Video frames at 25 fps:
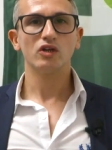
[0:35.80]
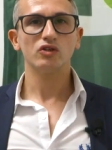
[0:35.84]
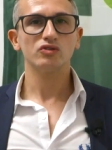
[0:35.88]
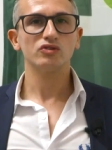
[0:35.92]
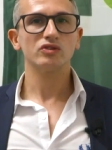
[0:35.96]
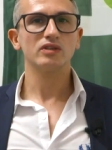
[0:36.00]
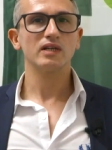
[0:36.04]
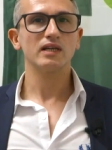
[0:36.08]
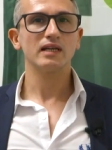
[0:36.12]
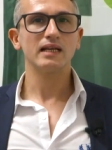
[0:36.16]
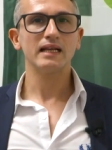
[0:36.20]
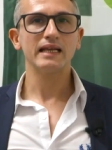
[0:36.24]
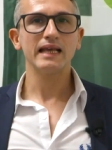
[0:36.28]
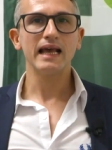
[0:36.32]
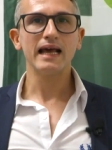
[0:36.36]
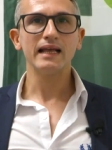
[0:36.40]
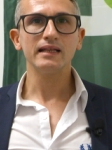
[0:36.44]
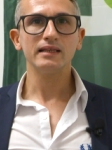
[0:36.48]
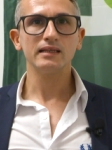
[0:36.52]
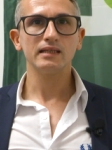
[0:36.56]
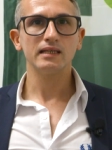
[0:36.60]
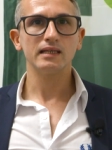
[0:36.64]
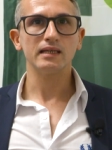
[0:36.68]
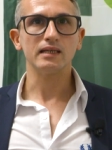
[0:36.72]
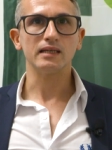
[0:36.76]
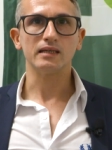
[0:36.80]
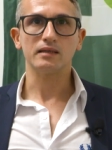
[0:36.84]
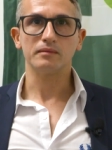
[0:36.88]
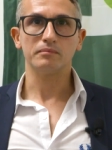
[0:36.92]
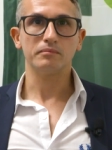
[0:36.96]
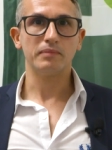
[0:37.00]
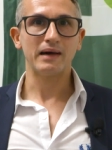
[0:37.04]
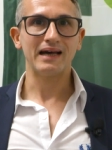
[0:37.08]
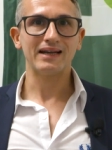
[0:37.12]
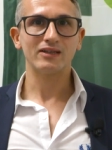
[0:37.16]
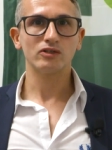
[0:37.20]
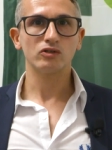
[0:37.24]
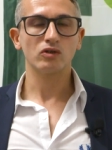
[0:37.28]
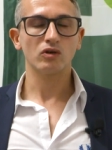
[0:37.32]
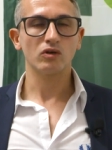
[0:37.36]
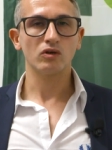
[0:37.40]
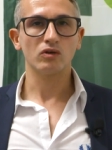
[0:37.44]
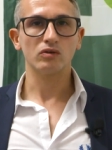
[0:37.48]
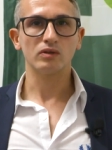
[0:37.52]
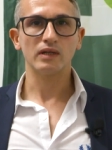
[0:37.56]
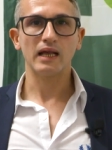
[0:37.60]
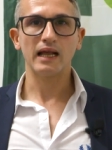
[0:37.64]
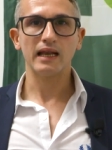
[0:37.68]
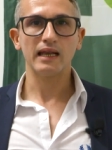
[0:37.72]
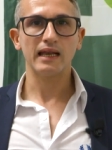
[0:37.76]
nostri clienti
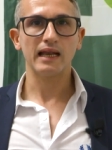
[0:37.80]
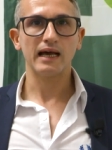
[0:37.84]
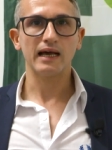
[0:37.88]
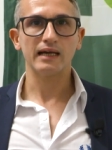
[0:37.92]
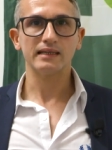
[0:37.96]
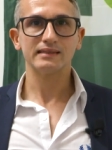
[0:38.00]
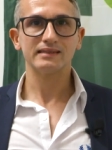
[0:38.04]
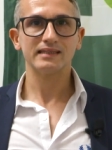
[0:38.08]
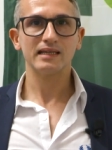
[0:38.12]
partono dalla